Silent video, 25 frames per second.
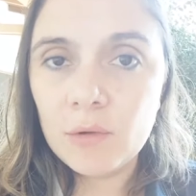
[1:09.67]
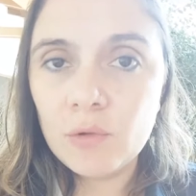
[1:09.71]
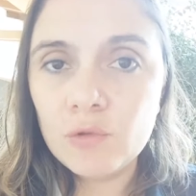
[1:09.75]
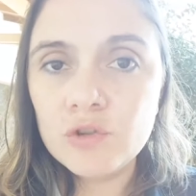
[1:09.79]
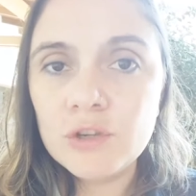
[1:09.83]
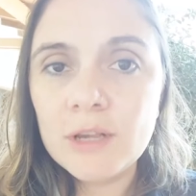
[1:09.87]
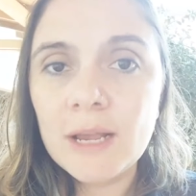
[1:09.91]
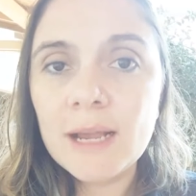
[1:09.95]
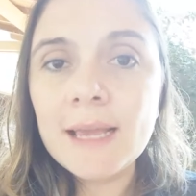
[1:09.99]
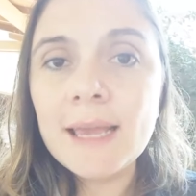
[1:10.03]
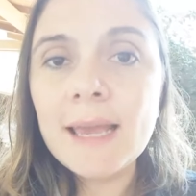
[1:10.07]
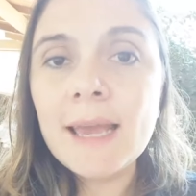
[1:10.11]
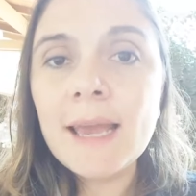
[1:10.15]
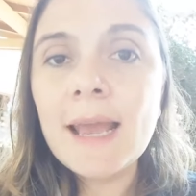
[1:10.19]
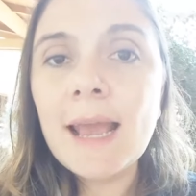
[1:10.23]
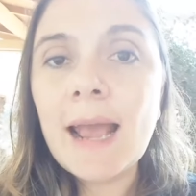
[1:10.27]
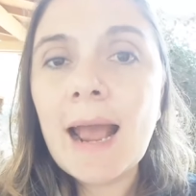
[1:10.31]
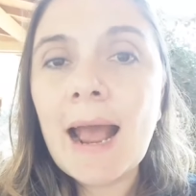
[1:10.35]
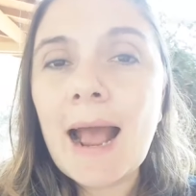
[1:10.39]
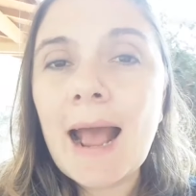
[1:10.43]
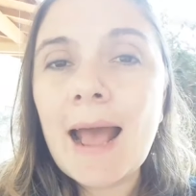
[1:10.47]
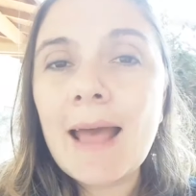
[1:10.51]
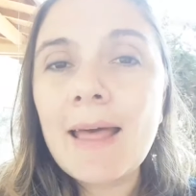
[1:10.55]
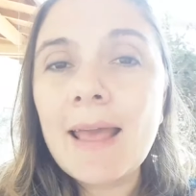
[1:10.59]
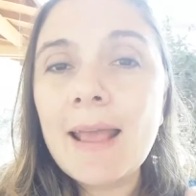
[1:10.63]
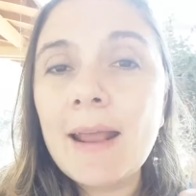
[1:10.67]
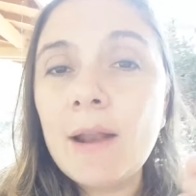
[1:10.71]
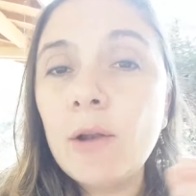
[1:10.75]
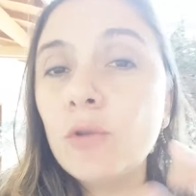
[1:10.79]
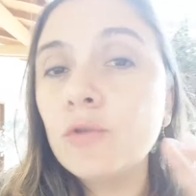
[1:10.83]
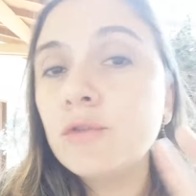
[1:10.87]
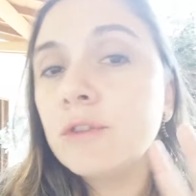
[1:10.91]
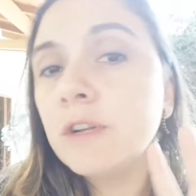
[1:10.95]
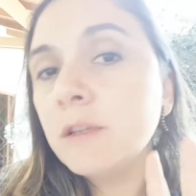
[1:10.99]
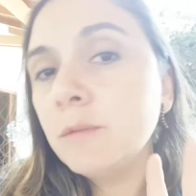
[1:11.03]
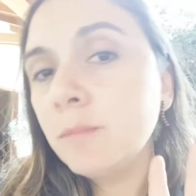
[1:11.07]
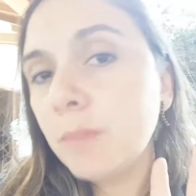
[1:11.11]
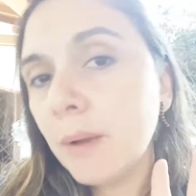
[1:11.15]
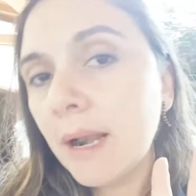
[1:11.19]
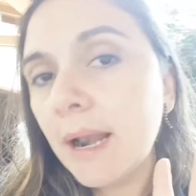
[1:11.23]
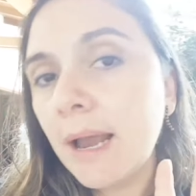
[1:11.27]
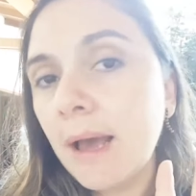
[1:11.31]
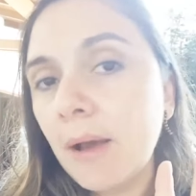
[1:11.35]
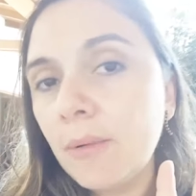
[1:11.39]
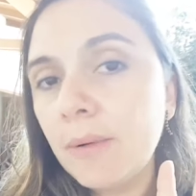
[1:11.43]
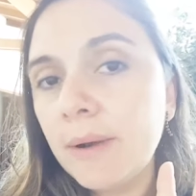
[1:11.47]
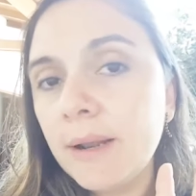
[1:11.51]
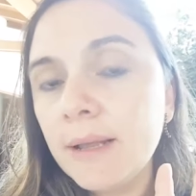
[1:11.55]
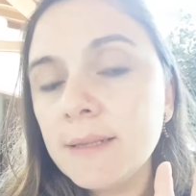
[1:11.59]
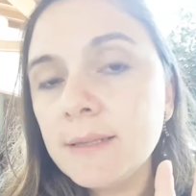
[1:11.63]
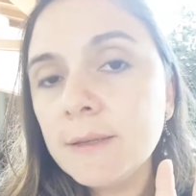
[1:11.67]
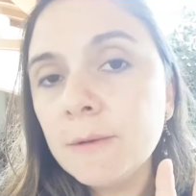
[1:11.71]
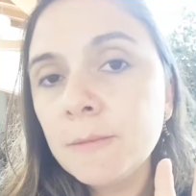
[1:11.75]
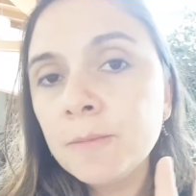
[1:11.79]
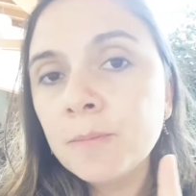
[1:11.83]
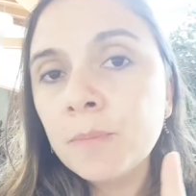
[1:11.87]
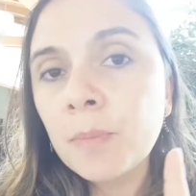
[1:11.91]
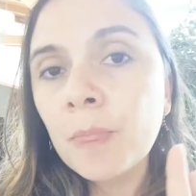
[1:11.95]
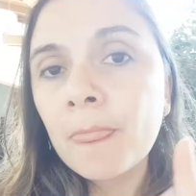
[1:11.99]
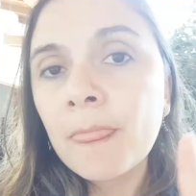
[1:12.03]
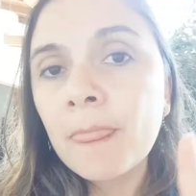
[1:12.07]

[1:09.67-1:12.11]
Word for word: O sea que, en otras palabras,